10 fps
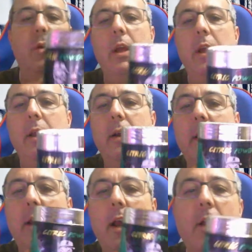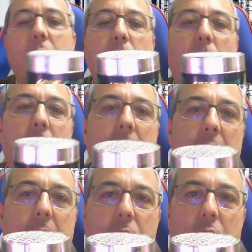aquí. Es un
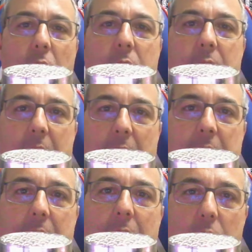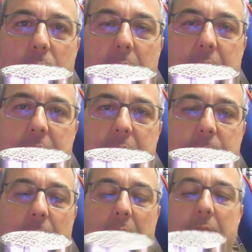bote, son 30 tomas,
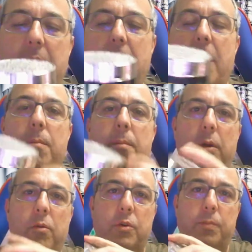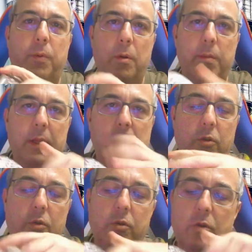¿vale? Vienen unos
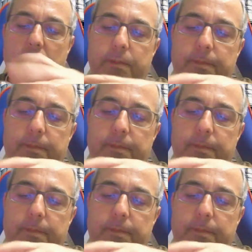polvitos.